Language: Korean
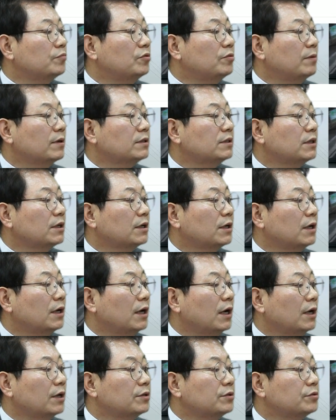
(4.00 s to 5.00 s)

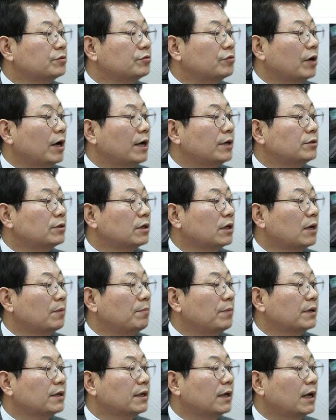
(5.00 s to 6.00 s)
불박차가 좌회전
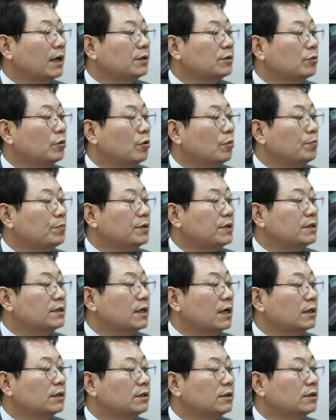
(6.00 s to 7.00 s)
깜빡이가 아니고
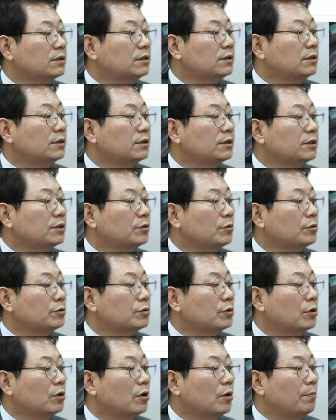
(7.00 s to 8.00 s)
비상등을
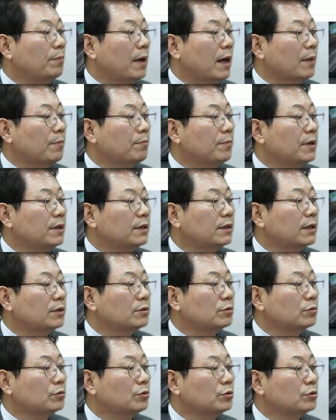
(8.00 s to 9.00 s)
켜고서 100m
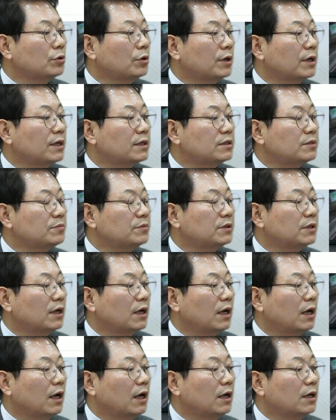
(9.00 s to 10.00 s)
정도
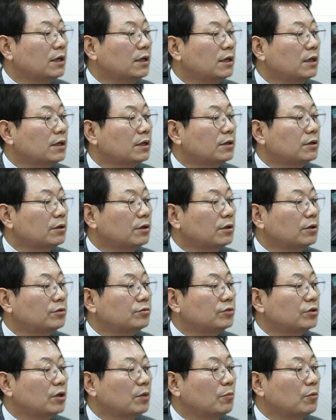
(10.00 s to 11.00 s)
소행했습니다. 그러던
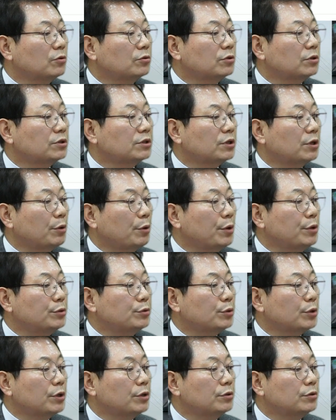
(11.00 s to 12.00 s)
중에 목적지가
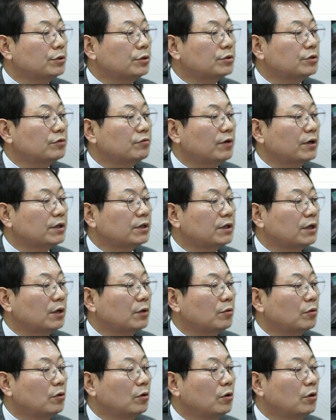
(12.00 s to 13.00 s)
왼쪽에 있는 것을
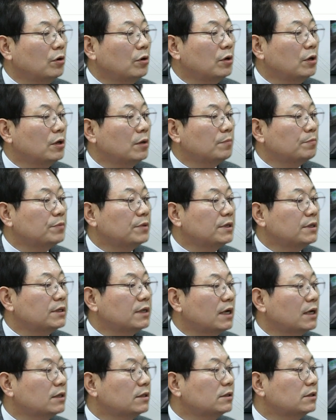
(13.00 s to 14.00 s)
확인하고
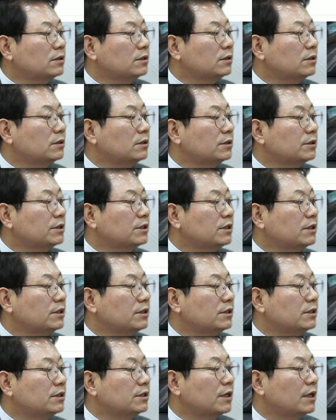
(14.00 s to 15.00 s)
비상등을
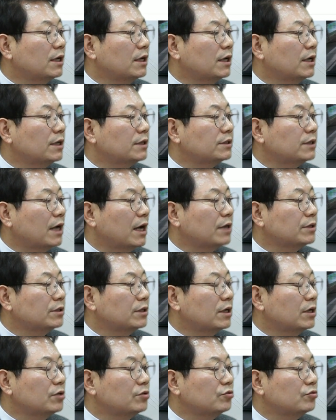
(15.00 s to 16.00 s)
킨채
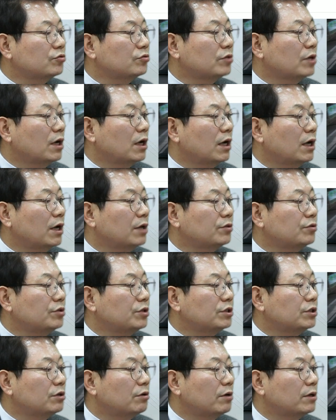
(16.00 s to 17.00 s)
좌회전하는 순간
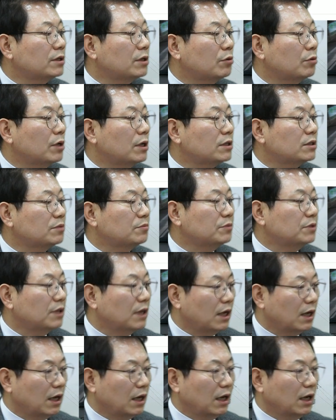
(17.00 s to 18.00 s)
뒤처 사고
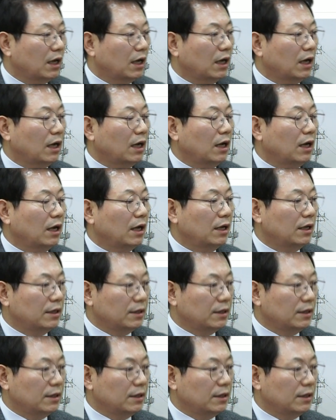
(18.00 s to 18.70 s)
났습니다.